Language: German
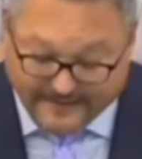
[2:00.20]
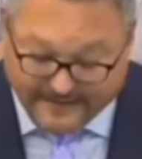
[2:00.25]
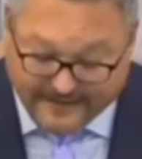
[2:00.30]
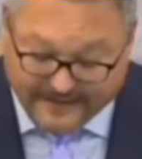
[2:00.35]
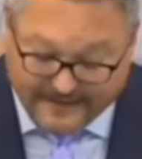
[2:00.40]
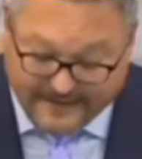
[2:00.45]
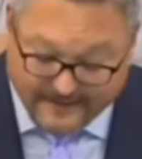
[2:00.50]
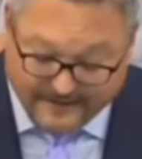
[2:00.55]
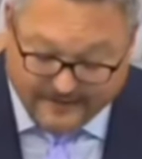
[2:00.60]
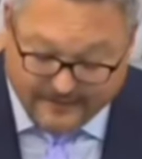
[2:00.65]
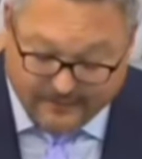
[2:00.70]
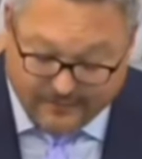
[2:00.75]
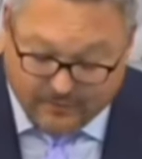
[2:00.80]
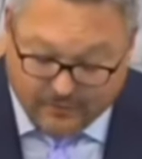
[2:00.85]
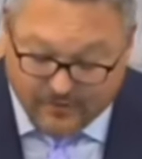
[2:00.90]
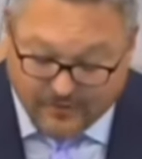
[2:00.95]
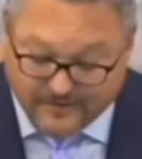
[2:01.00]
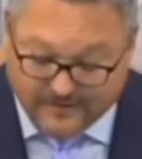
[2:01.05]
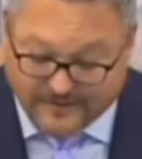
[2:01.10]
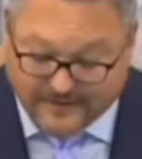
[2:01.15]
attackierte
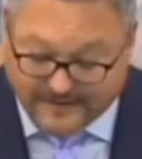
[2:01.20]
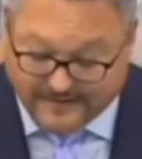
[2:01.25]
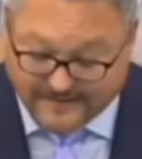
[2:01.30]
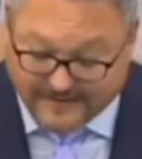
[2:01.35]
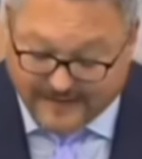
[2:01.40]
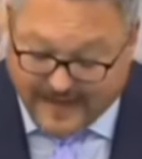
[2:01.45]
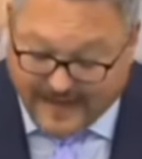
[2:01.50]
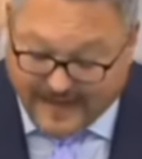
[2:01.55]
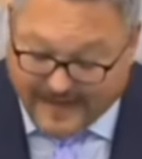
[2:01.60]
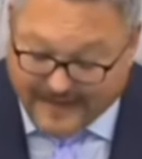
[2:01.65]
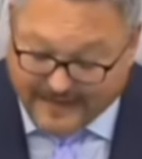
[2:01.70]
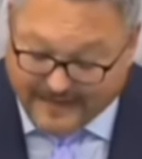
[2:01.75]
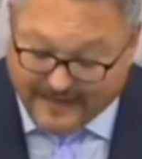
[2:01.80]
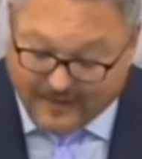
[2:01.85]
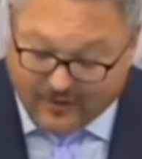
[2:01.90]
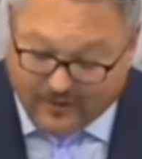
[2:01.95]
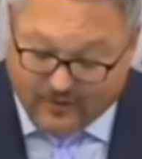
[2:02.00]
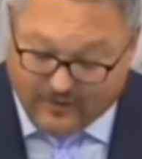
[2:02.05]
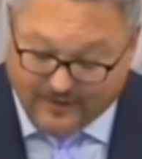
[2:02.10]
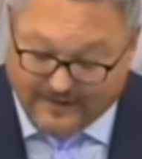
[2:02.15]
Bundeskanzler
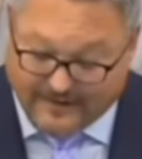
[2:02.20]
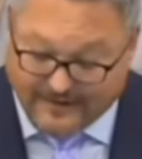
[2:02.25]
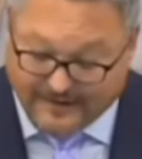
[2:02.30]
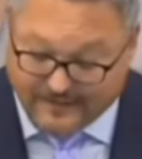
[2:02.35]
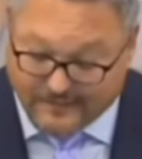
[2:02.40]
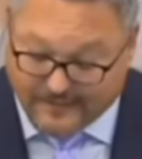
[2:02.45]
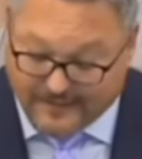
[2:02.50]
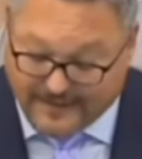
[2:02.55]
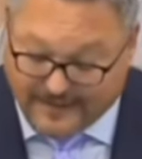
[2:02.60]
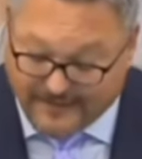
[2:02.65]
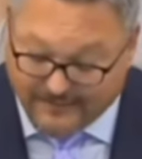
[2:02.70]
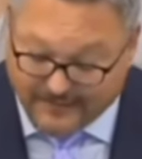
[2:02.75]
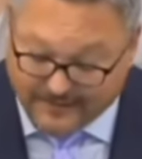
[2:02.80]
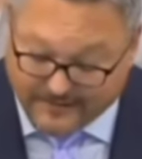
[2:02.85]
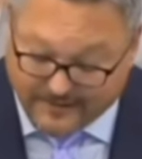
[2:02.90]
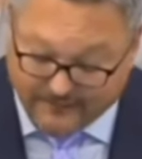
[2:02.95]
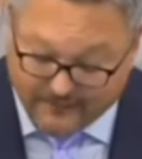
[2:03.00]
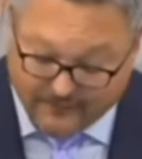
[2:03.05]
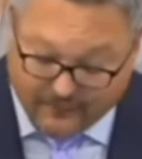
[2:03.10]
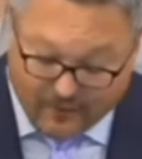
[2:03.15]
Adenauer die SPD
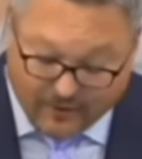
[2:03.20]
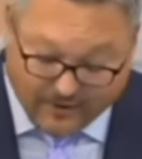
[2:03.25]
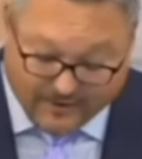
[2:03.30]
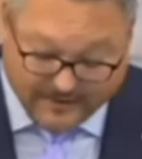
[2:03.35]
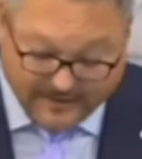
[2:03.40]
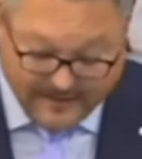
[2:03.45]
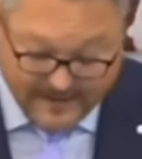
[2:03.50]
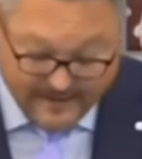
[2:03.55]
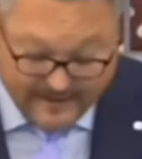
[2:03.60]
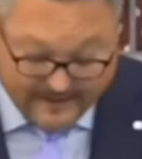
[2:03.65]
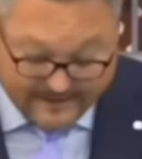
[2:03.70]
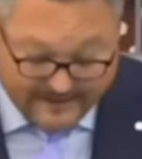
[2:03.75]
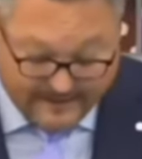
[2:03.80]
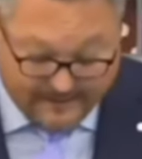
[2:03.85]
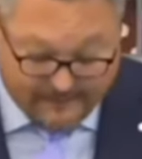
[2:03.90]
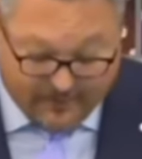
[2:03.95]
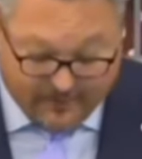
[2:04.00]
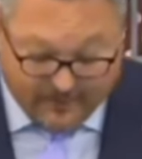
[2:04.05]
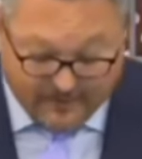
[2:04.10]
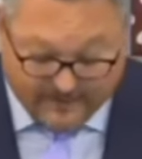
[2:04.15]
mit den Worten,
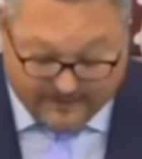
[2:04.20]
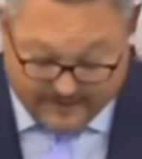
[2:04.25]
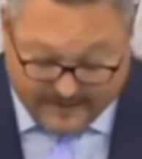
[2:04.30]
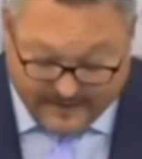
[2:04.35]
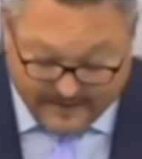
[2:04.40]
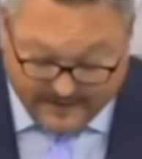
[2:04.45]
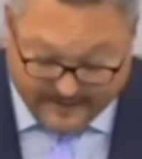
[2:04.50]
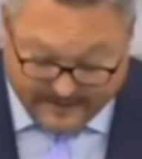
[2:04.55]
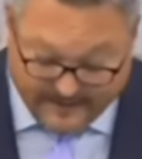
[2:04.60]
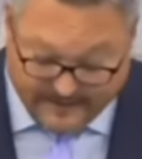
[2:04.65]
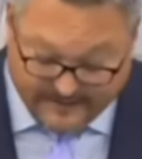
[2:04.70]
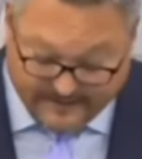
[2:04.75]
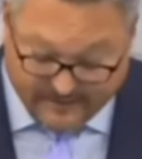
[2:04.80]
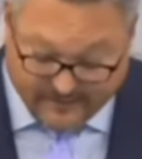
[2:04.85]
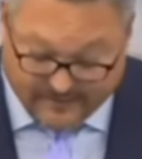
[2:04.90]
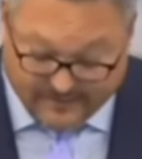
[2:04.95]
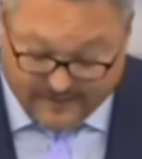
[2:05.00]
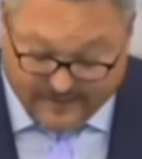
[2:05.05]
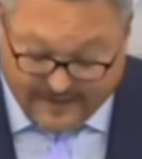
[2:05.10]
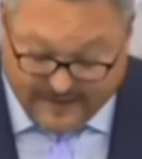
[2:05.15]
die Politik, die die
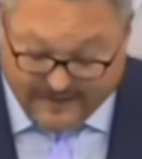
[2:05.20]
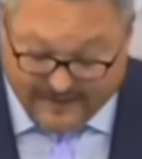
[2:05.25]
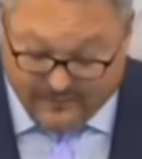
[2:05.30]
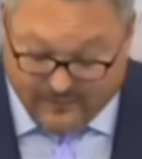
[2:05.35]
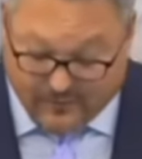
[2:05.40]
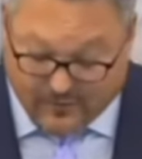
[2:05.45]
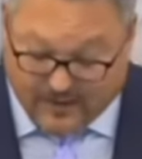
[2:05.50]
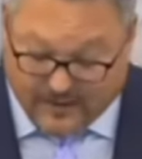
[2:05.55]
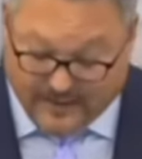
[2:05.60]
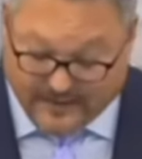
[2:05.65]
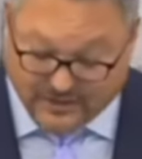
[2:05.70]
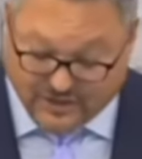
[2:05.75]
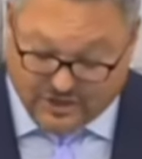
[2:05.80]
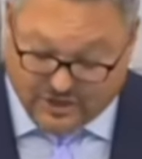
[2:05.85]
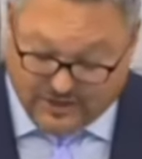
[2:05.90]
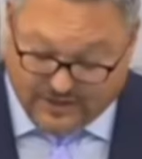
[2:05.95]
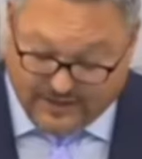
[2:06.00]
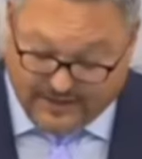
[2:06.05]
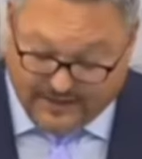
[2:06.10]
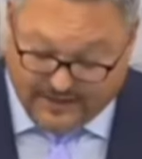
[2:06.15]

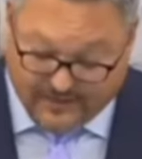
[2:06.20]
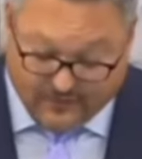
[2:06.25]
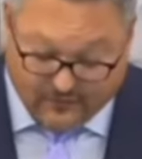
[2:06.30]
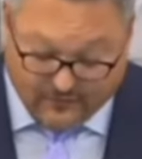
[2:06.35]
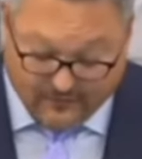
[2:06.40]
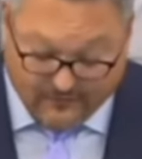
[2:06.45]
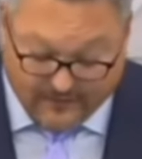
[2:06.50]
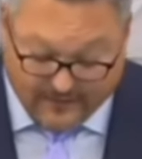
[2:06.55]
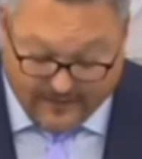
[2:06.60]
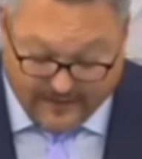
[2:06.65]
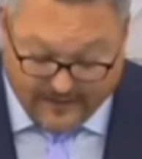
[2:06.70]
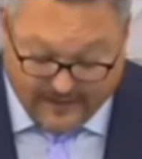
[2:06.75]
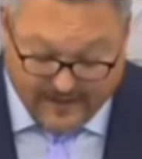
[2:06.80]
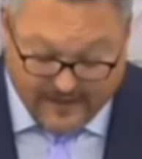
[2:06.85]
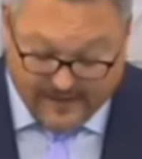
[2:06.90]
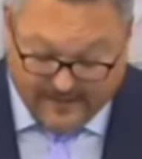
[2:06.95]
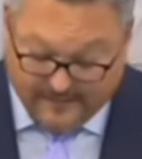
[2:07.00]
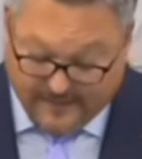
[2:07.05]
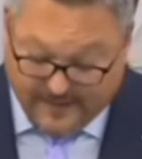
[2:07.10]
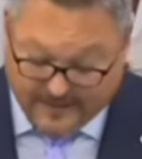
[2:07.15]
sozialdemokratische Regierung
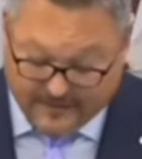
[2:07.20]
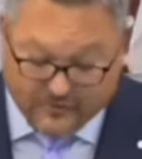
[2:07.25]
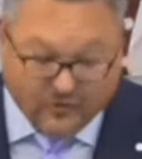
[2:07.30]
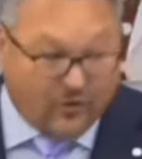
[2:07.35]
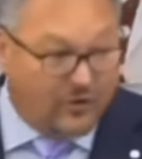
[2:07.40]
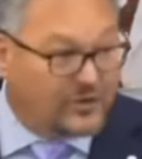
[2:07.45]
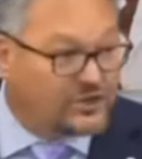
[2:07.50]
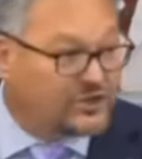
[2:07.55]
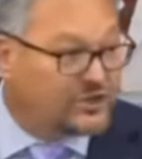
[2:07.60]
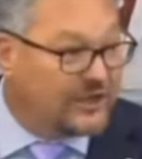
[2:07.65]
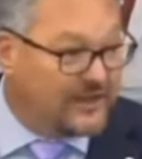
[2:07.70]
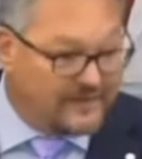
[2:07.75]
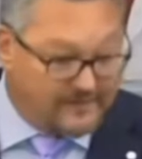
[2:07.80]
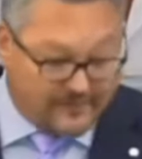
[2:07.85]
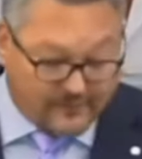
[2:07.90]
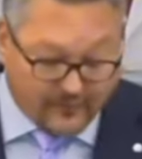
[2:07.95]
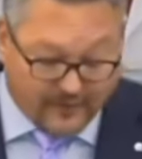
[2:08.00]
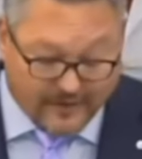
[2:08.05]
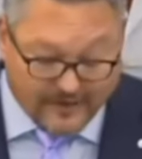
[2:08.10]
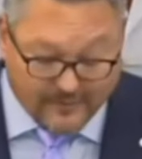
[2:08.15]
will, macht
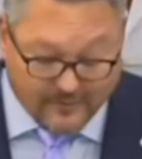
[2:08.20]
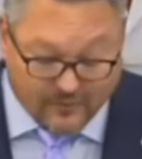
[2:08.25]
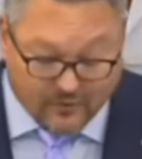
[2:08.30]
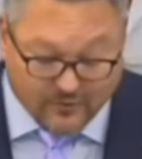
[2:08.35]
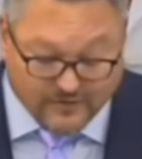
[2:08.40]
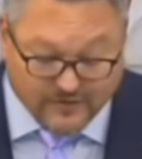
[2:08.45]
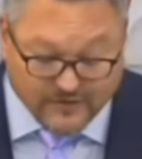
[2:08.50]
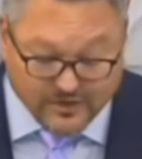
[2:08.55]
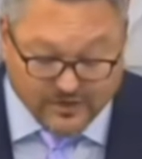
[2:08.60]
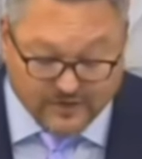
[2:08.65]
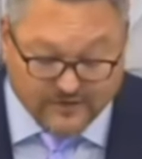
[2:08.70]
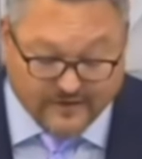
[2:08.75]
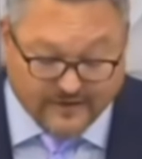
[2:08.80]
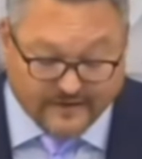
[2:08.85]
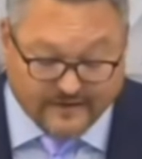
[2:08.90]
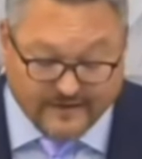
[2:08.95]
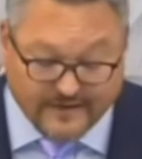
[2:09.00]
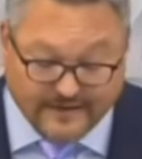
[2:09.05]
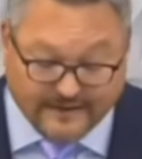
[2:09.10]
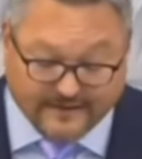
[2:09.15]
Deutschland zu einem russischen
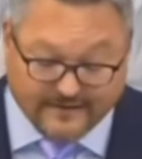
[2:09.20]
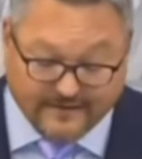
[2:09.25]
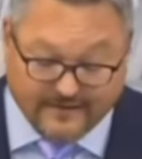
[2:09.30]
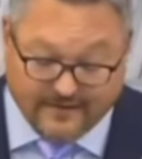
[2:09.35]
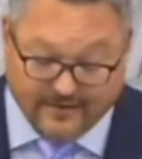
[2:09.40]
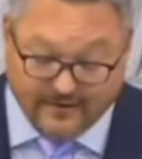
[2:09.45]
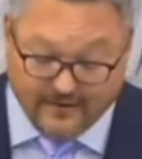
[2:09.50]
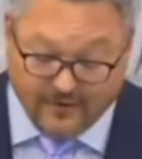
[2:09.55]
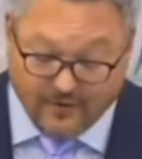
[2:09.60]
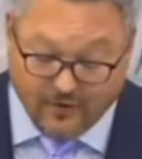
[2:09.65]
Satelliten.